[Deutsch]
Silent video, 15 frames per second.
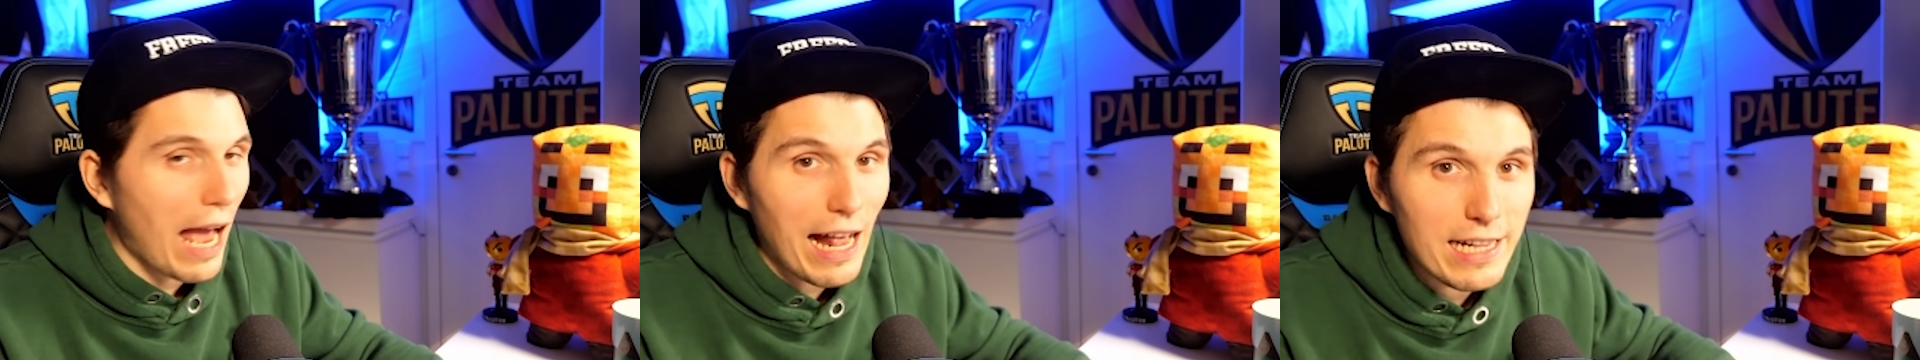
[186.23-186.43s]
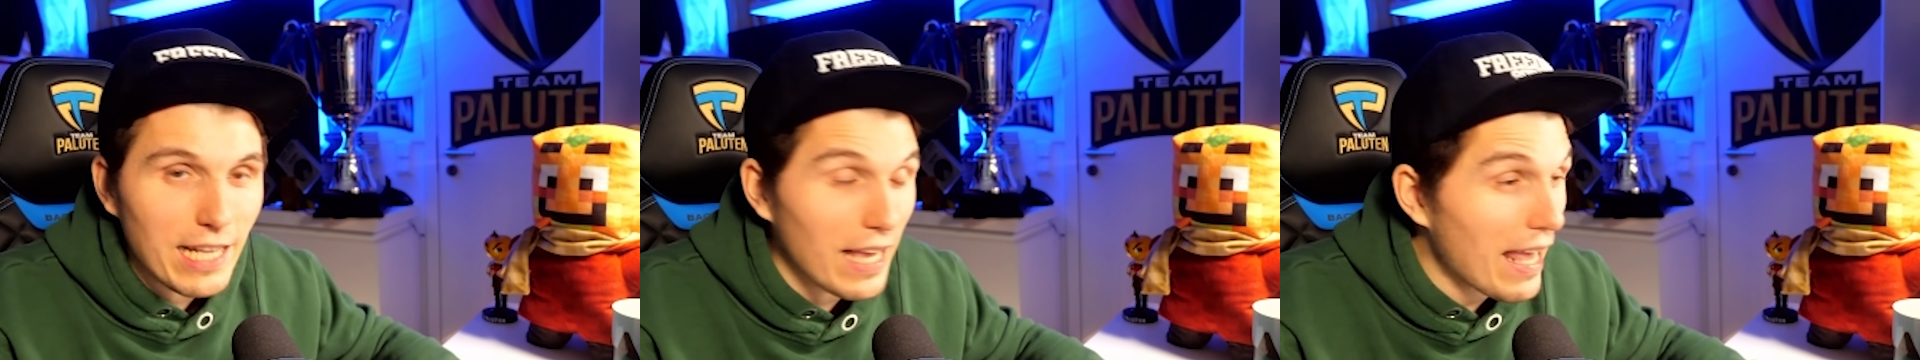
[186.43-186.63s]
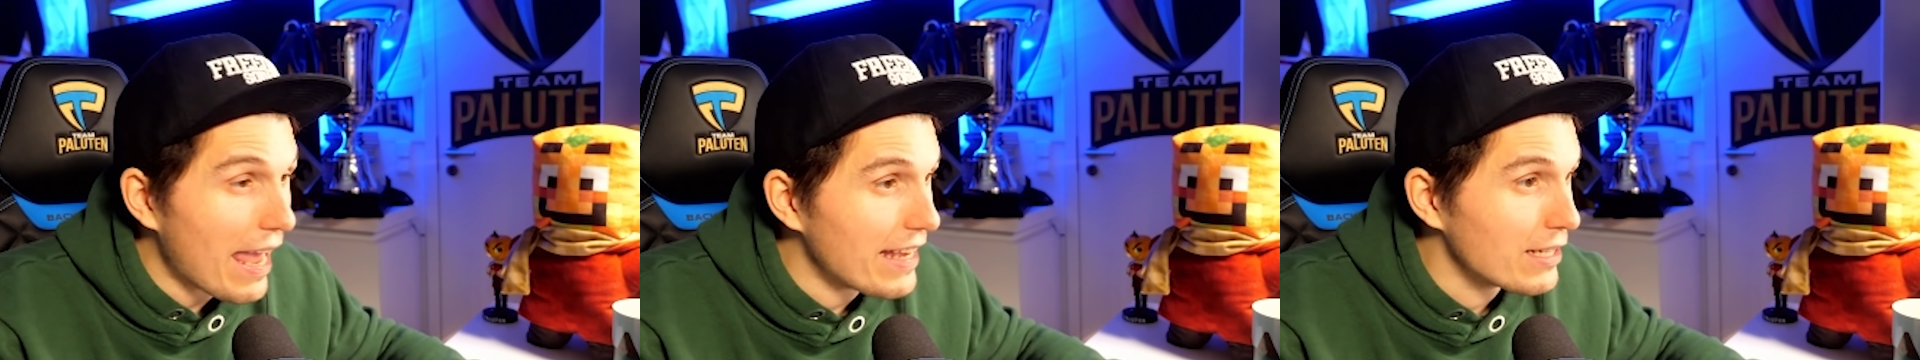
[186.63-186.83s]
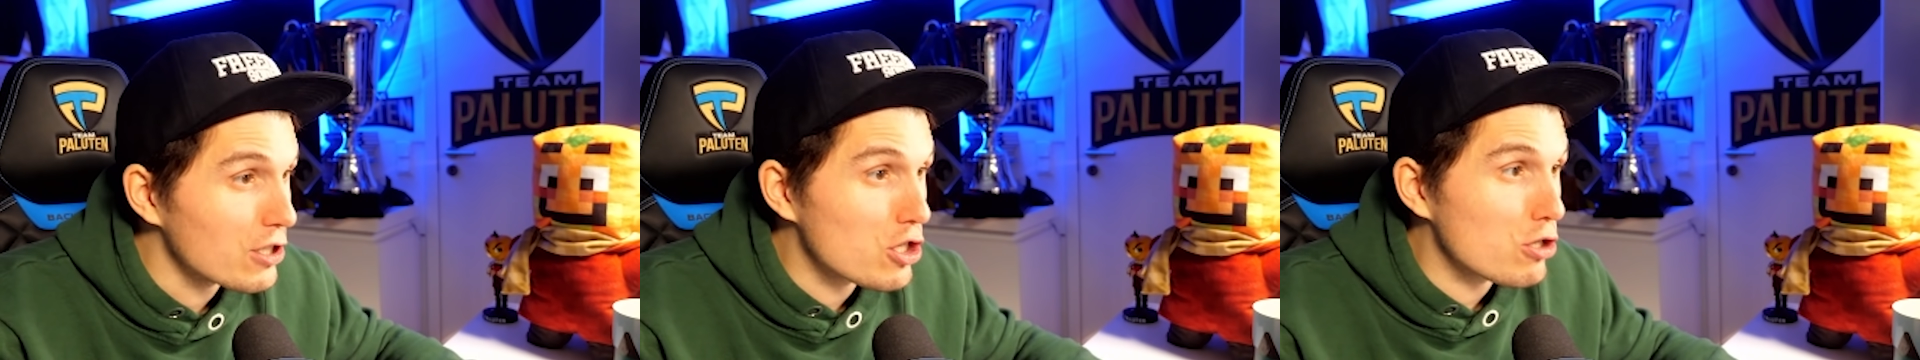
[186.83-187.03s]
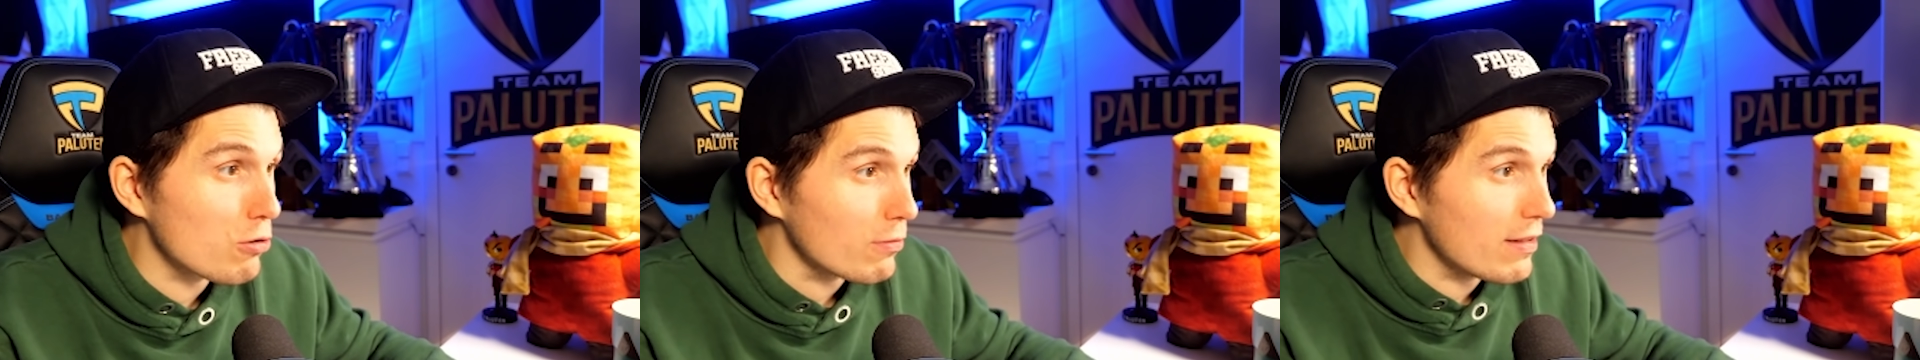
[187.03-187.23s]
Alter, ey, eine
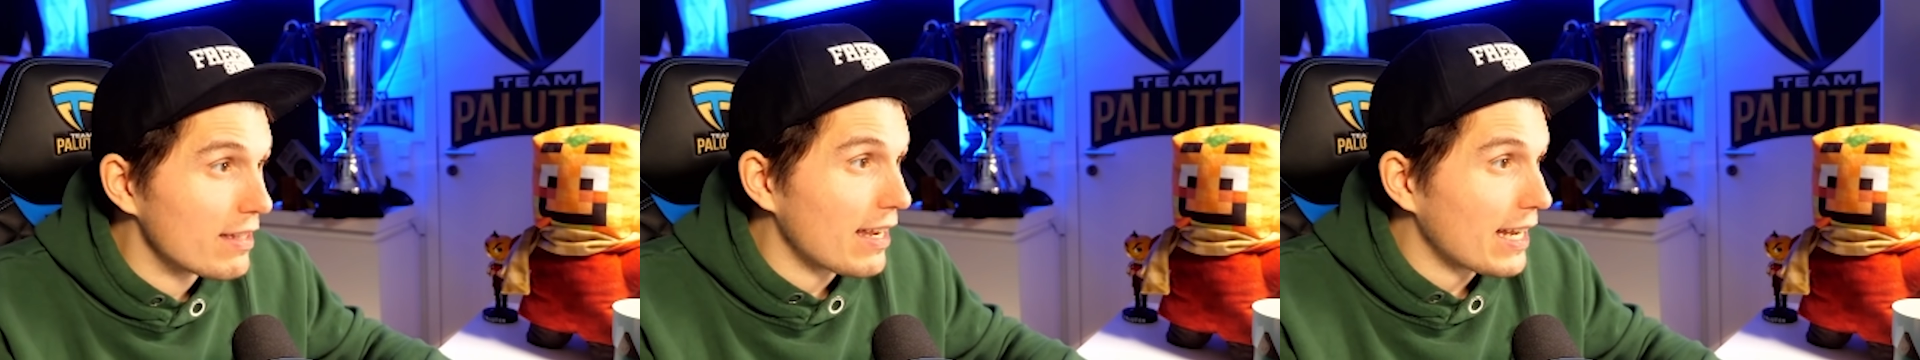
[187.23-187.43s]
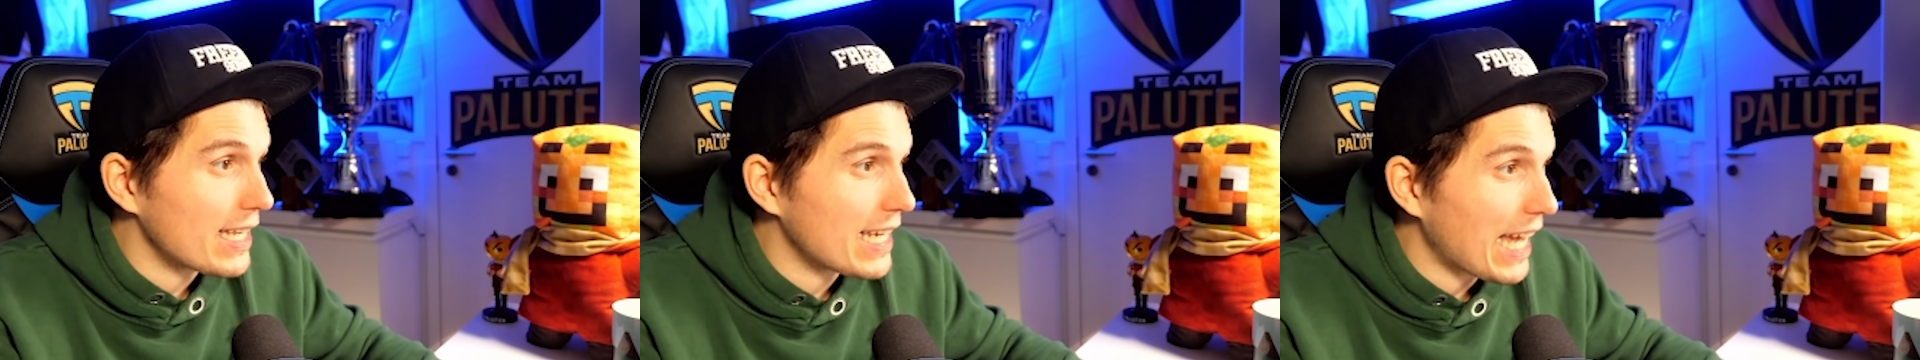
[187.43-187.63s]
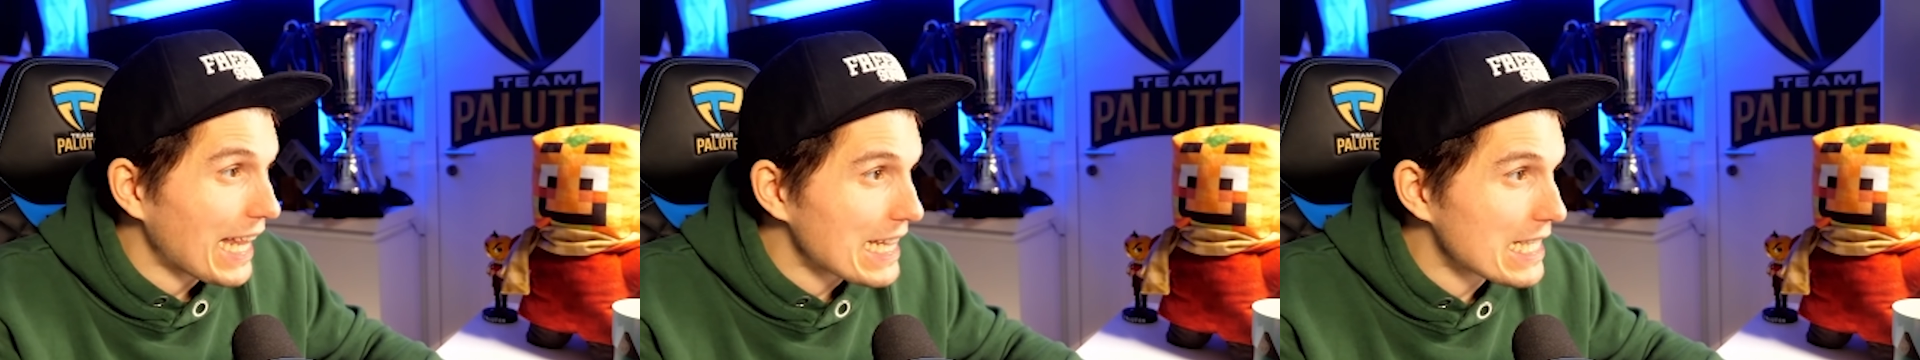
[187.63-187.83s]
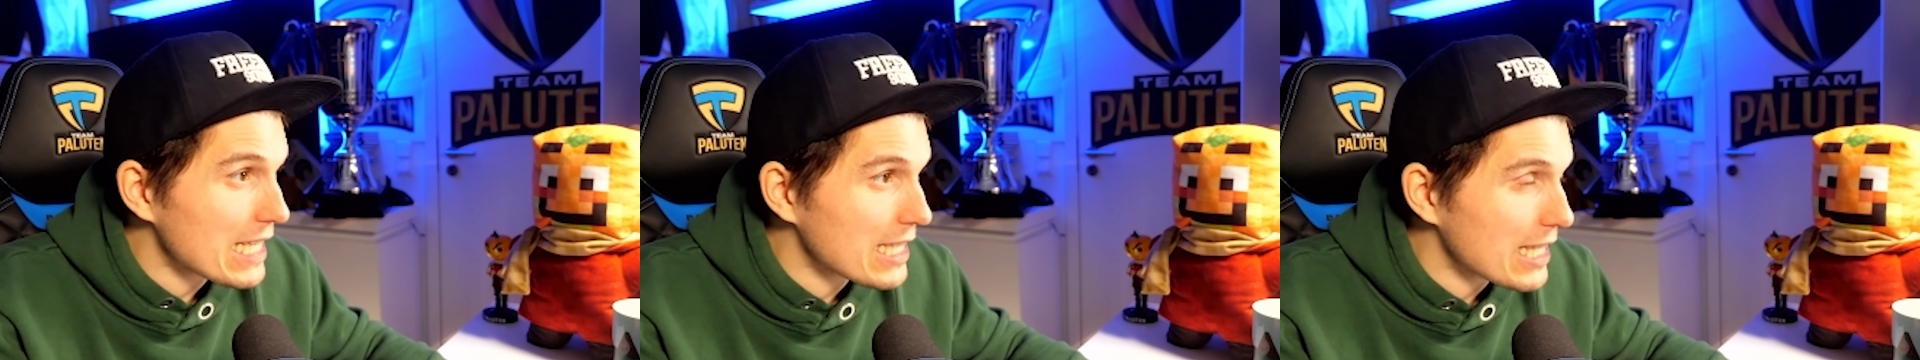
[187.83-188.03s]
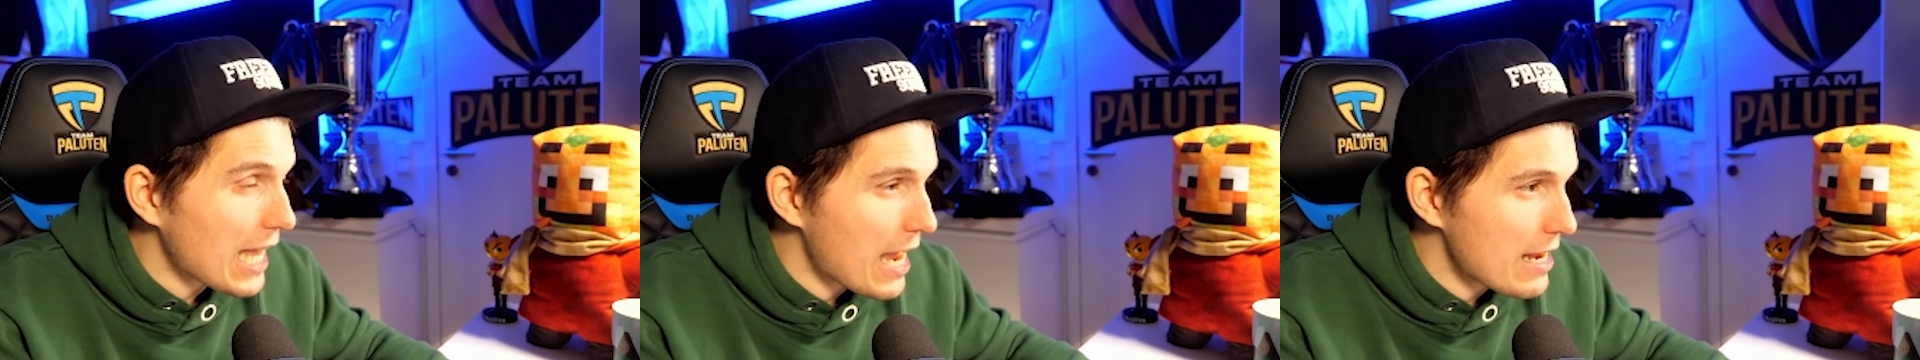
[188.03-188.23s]
Stunde, dann die ganze
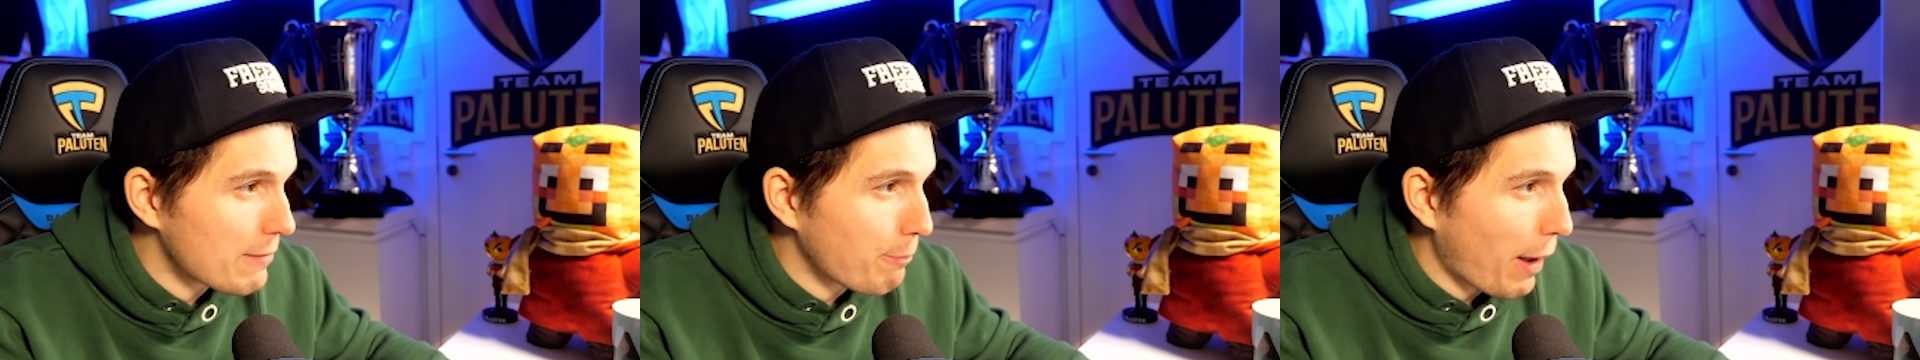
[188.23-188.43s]
Zeit,